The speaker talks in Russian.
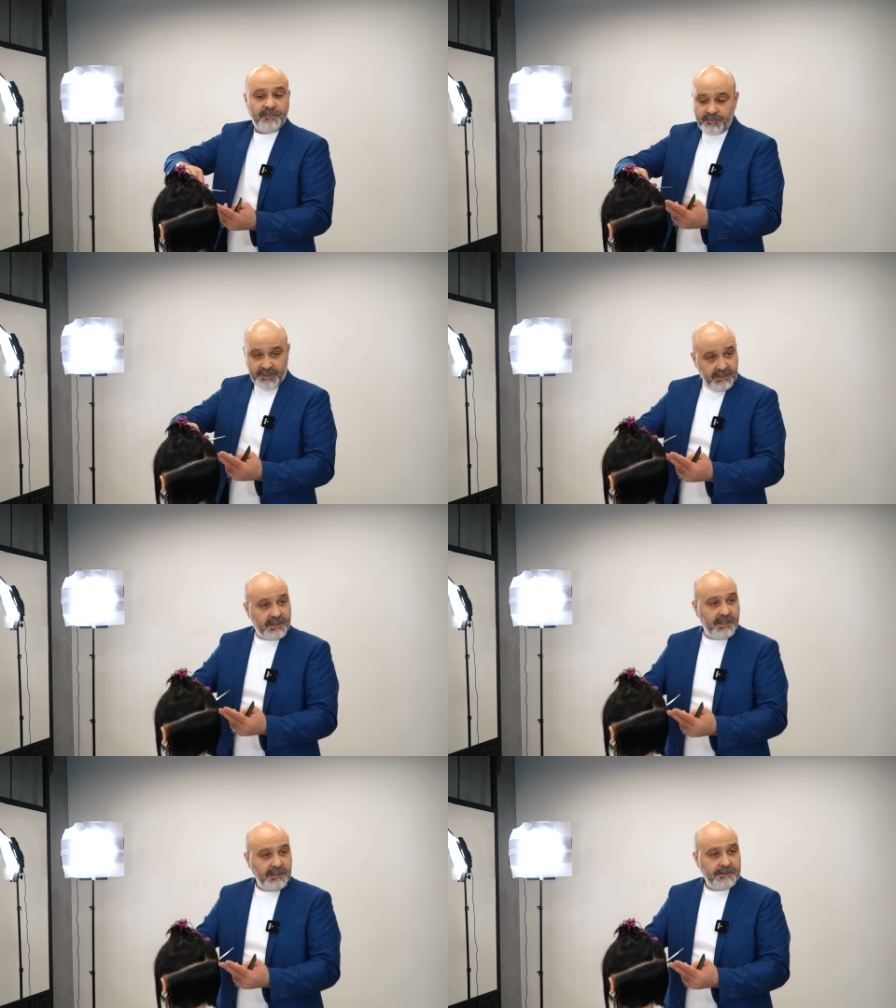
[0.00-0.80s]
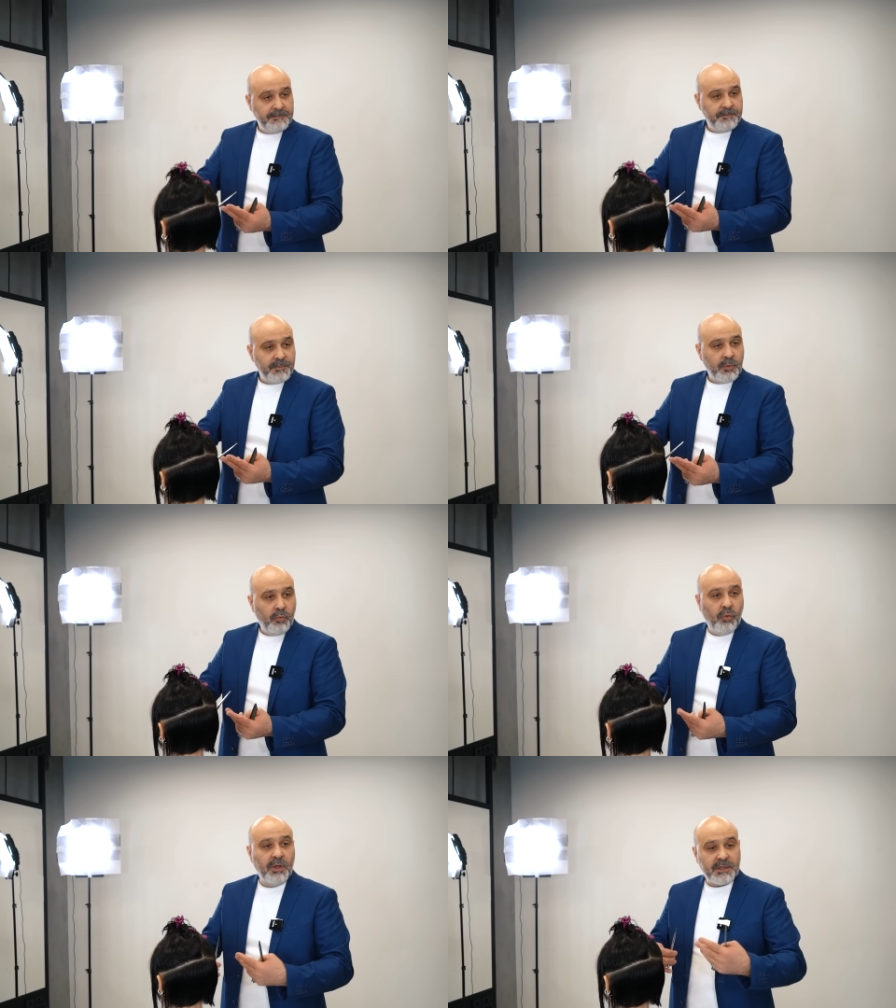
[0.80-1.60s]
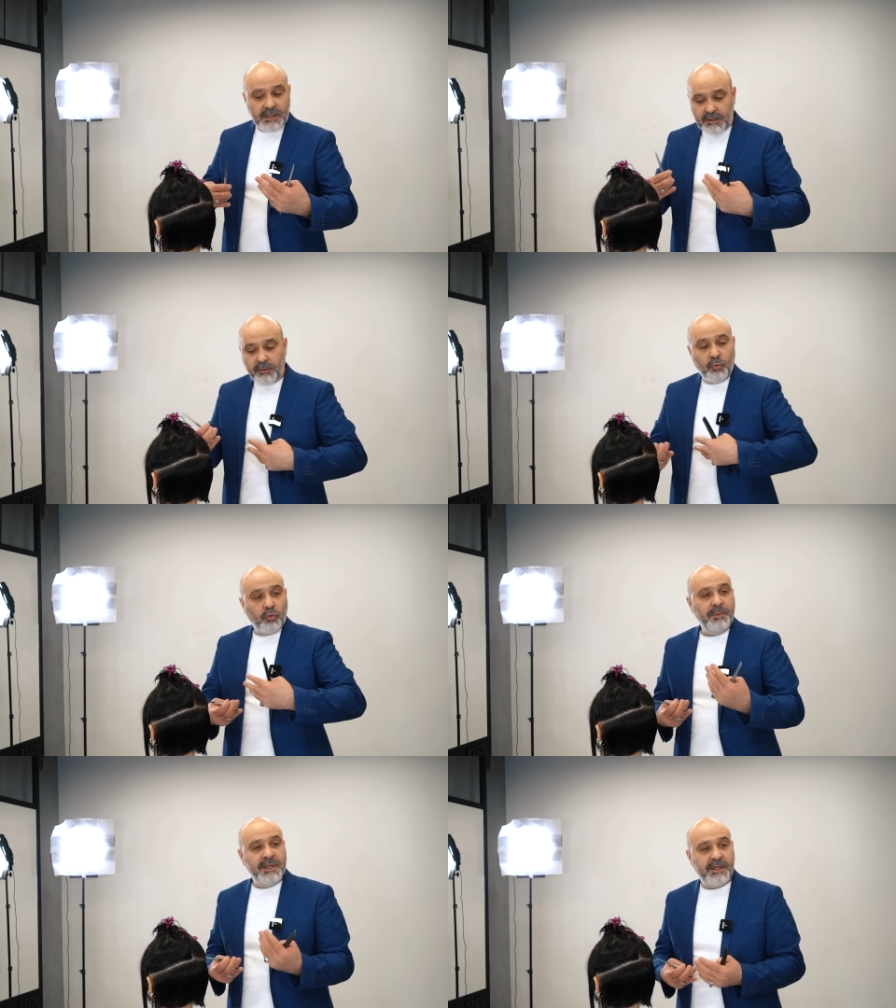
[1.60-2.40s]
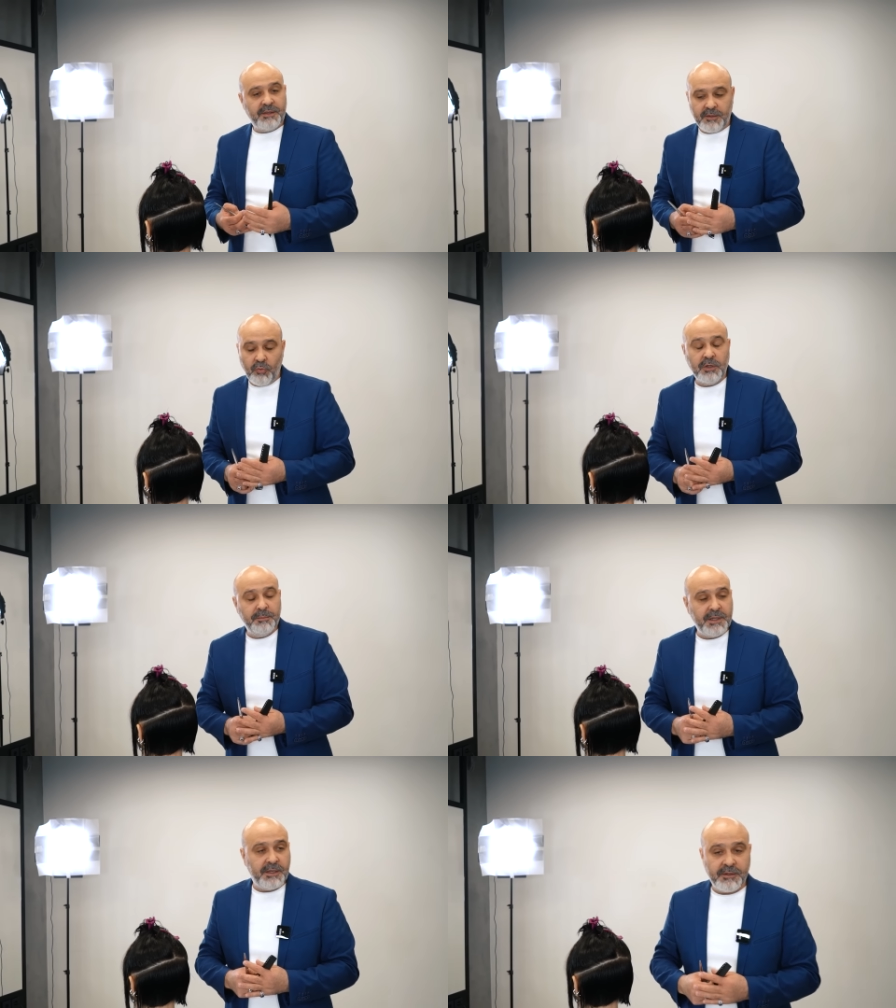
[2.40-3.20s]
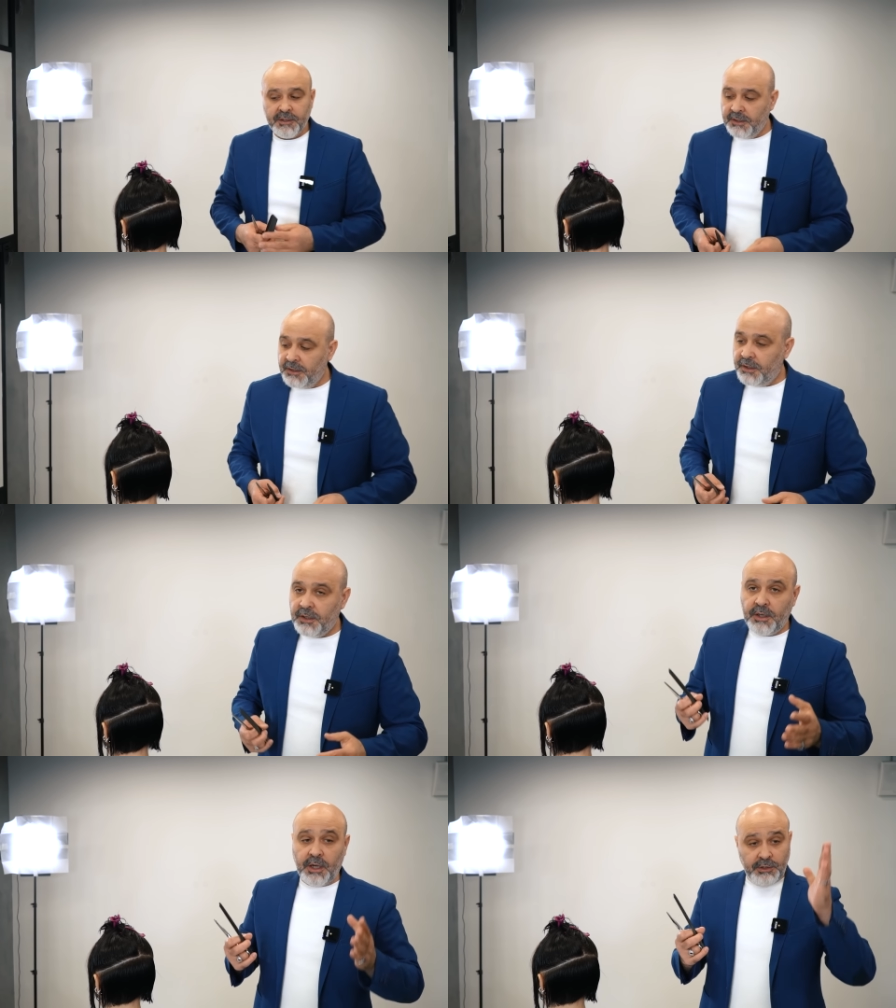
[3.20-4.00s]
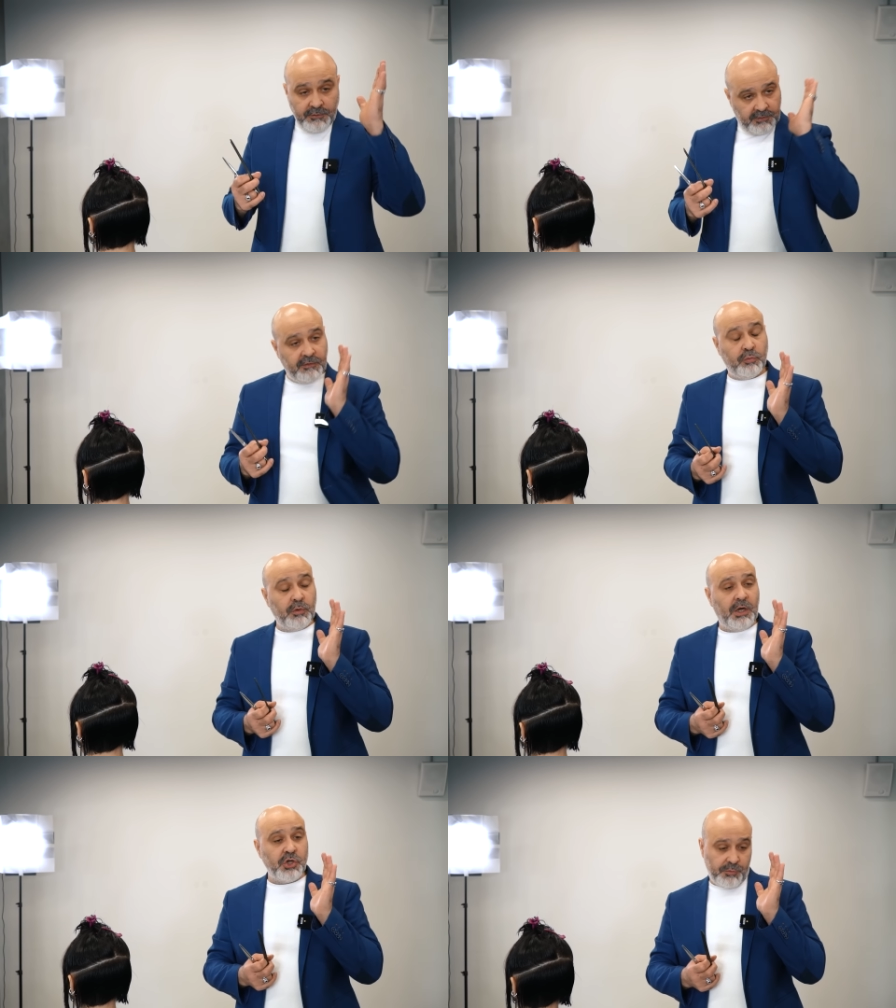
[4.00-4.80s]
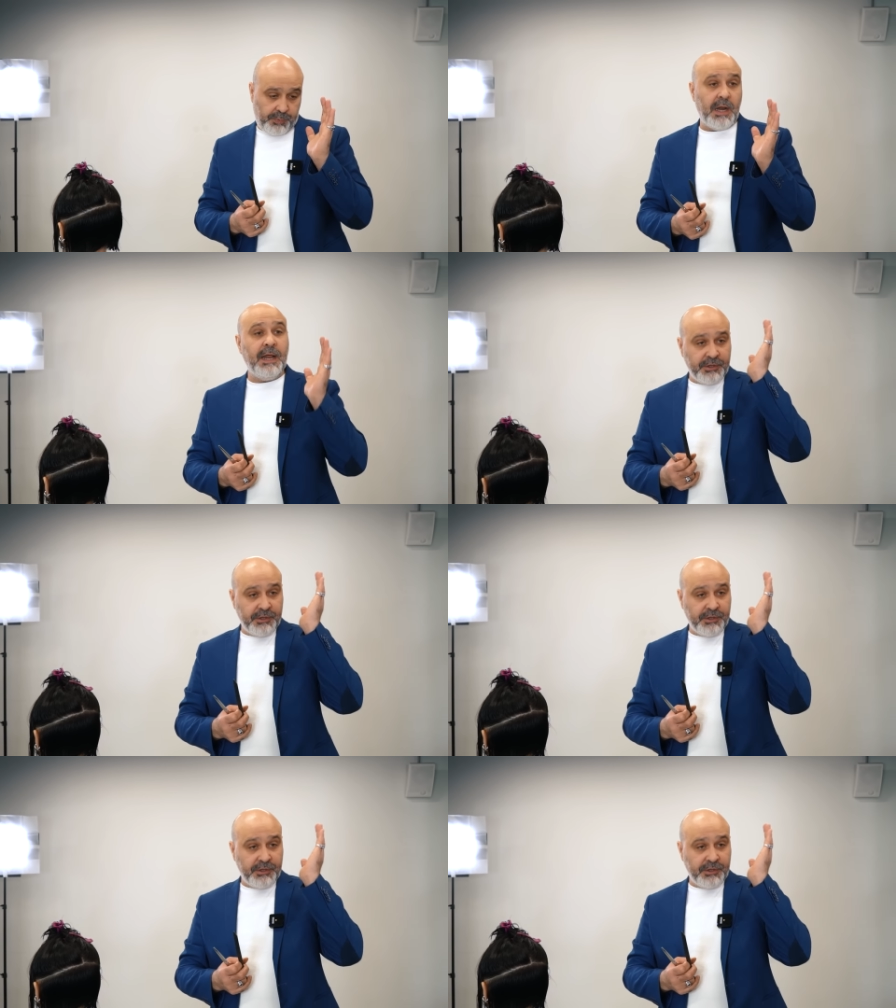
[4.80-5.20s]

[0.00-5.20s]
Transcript: Понятно, да? Угол-то на руку менять, угол менять. Они здесь сюда лежат, правильно?